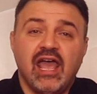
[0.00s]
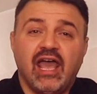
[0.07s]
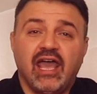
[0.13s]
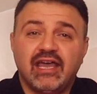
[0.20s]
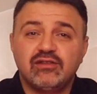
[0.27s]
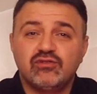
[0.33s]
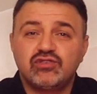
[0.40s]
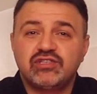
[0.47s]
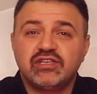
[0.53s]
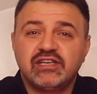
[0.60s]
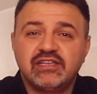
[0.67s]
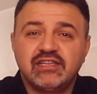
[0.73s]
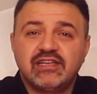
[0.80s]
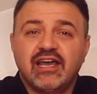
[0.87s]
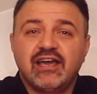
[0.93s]

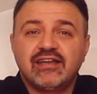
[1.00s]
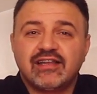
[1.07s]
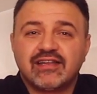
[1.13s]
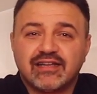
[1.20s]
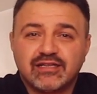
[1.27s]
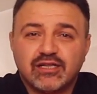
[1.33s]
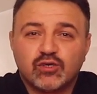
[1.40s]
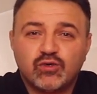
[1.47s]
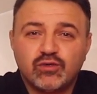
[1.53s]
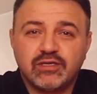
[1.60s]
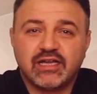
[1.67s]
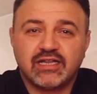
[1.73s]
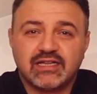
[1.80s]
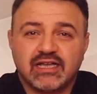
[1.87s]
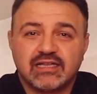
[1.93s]
Endüstrinin her alanında
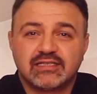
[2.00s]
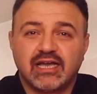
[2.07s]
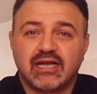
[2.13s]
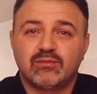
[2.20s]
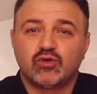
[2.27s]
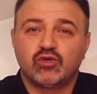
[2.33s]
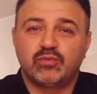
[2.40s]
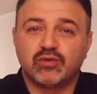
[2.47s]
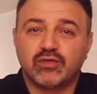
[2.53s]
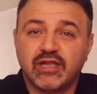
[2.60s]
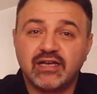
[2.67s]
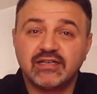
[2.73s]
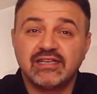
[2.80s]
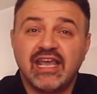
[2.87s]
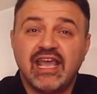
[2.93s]
kullanılan
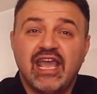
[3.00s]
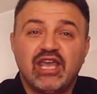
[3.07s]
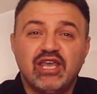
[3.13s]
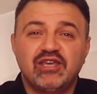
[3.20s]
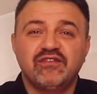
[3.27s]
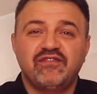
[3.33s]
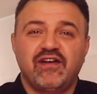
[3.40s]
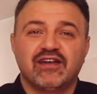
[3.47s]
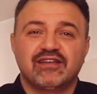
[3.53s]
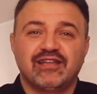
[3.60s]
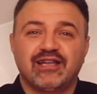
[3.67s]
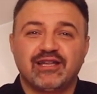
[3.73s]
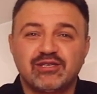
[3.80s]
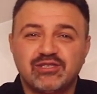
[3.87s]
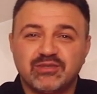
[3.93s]
termokupullar iki farklı
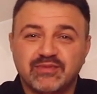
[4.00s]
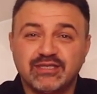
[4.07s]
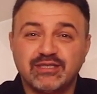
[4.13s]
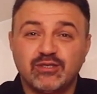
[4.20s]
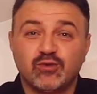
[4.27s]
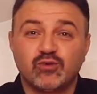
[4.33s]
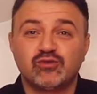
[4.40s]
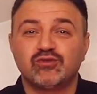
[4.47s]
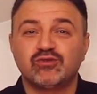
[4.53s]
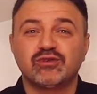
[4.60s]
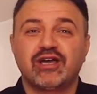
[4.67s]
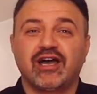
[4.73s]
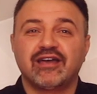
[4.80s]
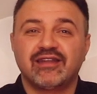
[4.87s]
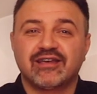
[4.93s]
alaşımın ucunun
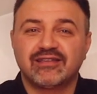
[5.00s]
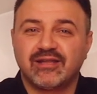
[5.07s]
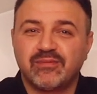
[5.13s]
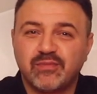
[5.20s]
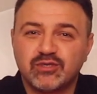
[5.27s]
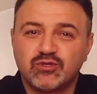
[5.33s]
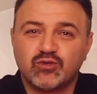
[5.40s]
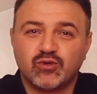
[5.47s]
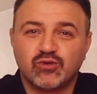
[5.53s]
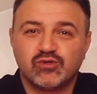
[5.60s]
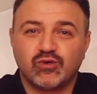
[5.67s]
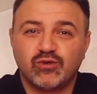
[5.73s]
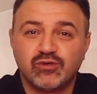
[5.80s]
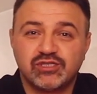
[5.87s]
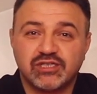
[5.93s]
kaynaklanması sonucu
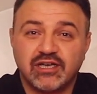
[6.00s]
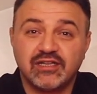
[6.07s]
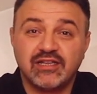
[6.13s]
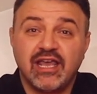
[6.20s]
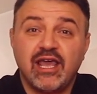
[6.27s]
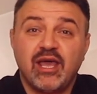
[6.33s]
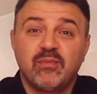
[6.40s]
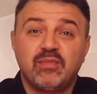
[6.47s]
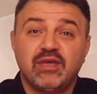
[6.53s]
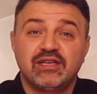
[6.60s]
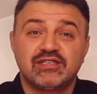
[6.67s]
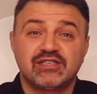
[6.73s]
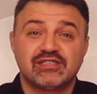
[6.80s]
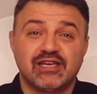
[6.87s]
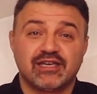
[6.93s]
oluşan bir
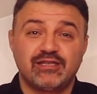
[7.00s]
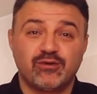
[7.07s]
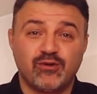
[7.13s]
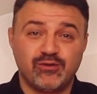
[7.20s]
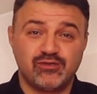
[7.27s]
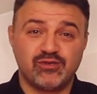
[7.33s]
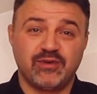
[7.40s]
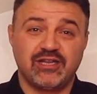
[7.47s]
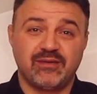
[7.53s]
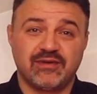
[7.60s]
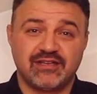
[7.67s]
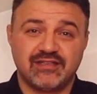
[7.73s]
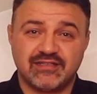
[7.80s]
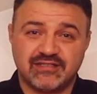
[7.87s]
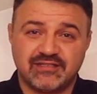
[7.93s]
sıcaklık ölçüm
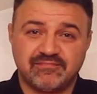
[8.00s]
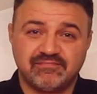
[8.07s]
elemanıdır.